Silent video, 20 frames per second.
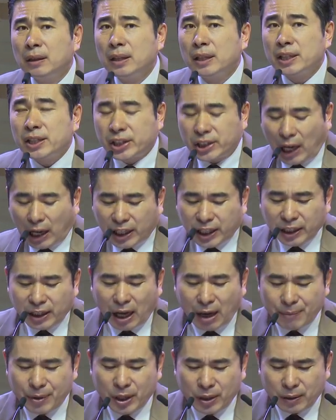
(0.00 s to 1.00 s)
싹이
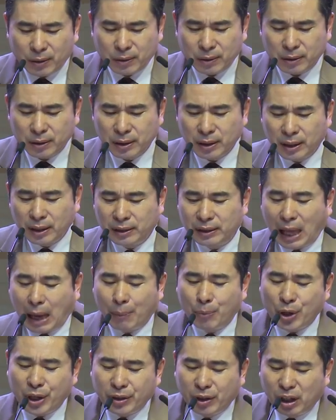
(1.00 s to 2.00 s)
나며
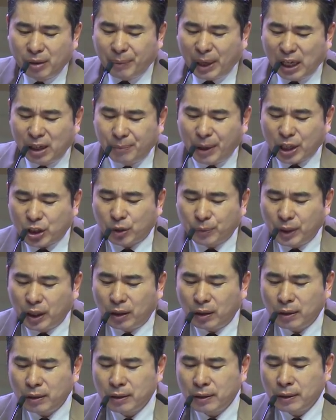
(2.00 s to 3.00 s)
나무의 열매를
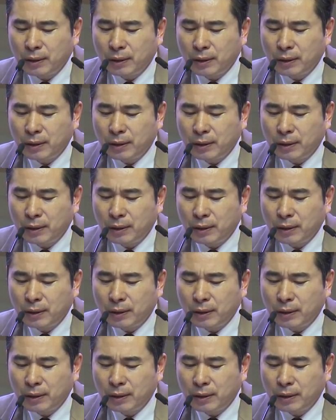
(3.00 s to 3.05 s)
맺으며